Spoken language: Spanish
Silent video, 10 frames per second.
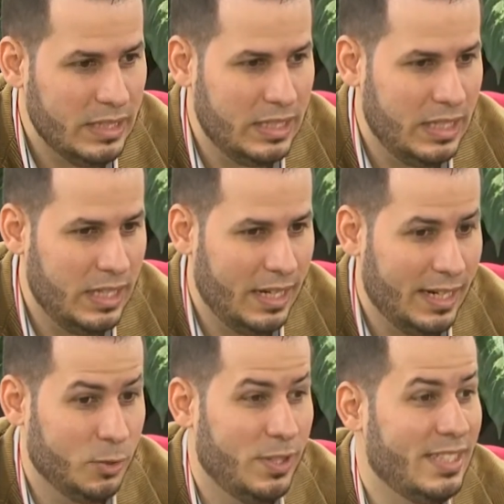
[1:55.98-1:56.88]
Y
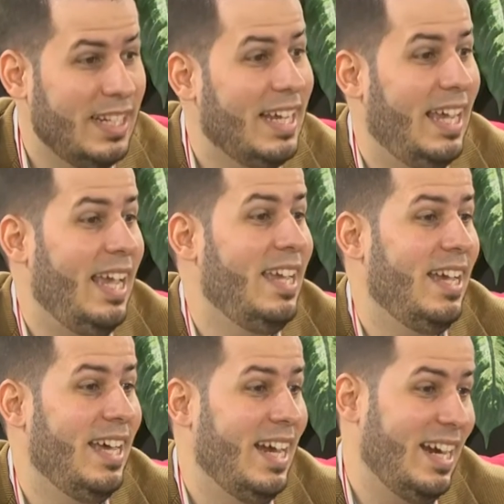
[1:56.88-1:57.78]
resulta ser que
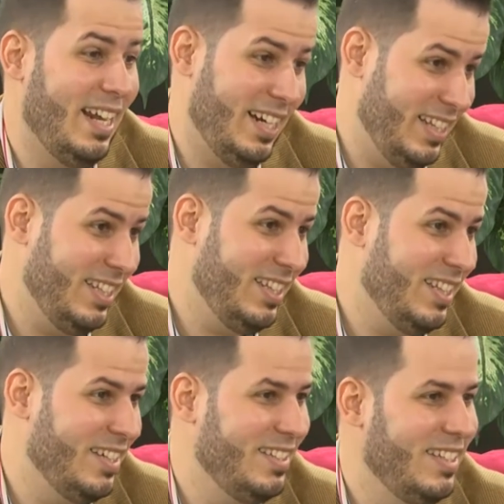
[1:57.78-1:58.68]
ella era clarinetista.
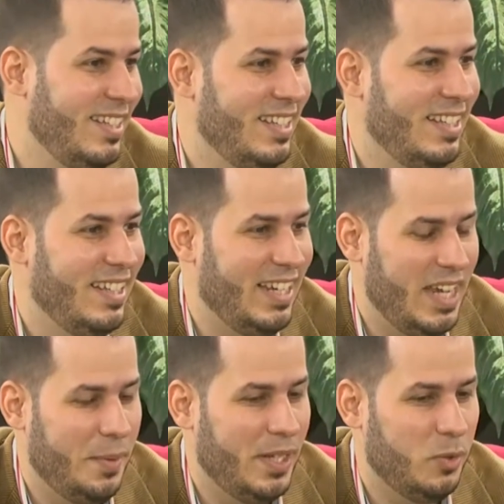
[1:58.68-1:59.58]
Ella
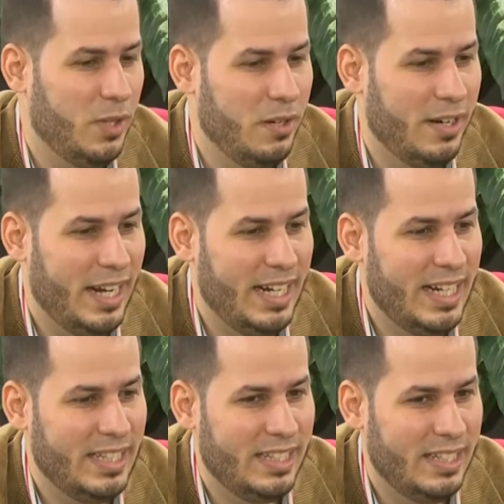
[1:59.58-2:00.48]
había estudiado el
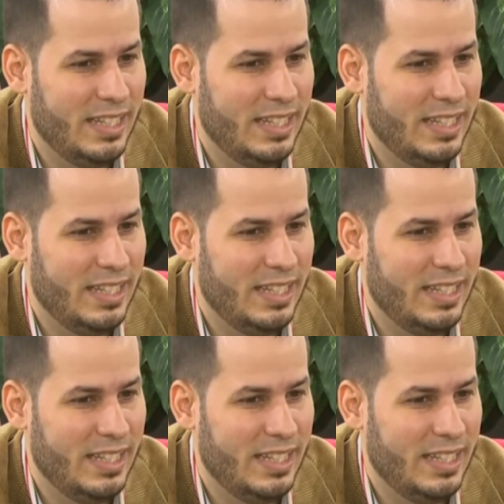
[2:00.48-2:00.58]
clarinete.